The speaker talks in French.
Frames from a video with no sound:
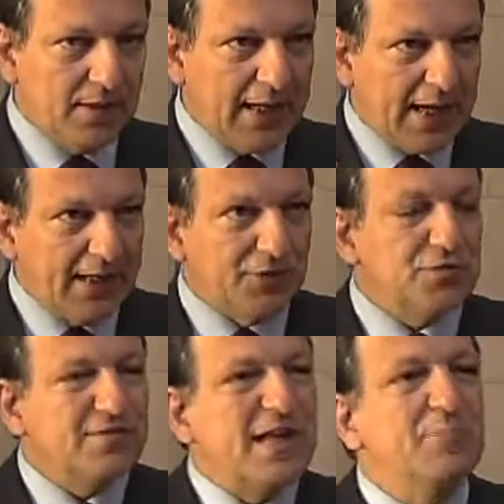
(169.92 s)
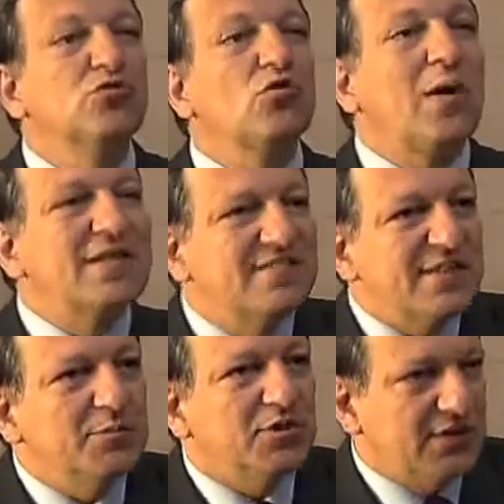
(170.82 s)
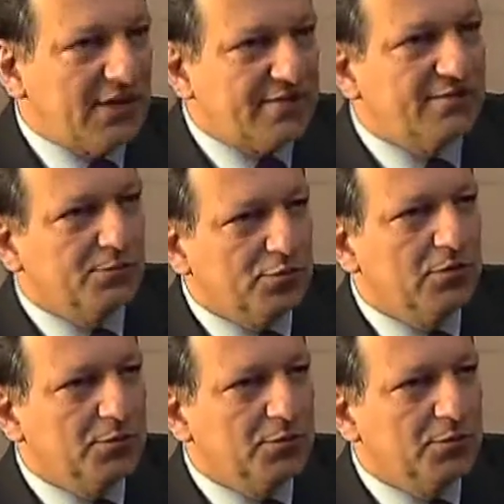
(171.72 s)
à la deuxième ou troisième génération pour le